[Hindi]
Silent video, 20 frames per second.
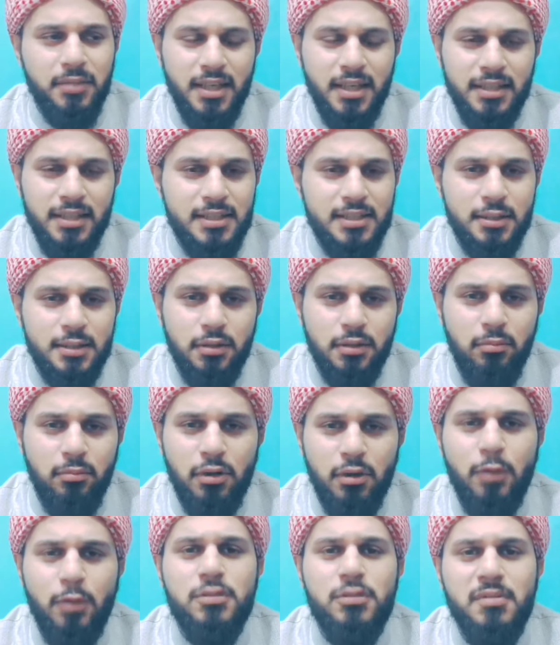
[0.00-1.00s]
बिना हदीस के तो आप
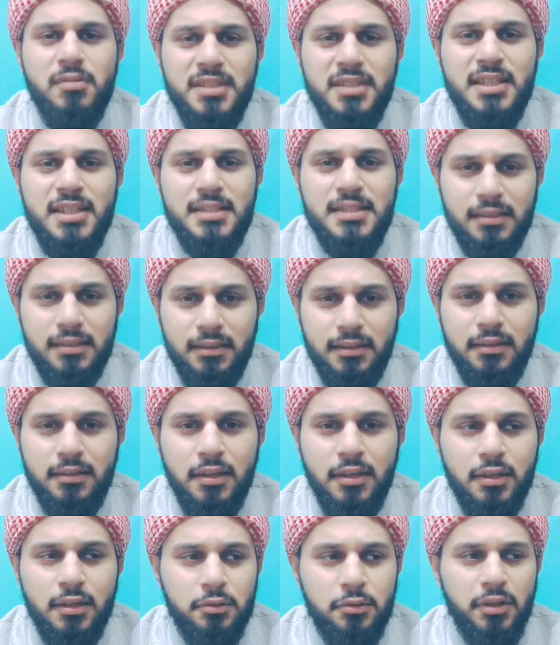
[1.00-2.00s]
कुरान को समझ ही नहीं सकते
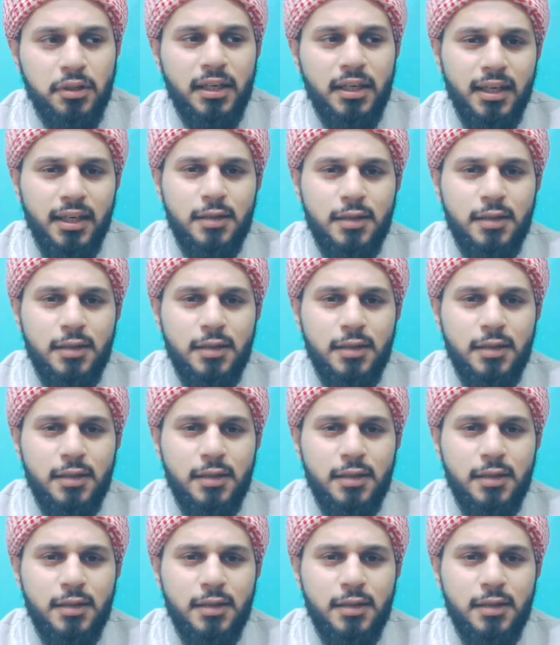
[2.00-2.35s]
क्योंकि अल्लाह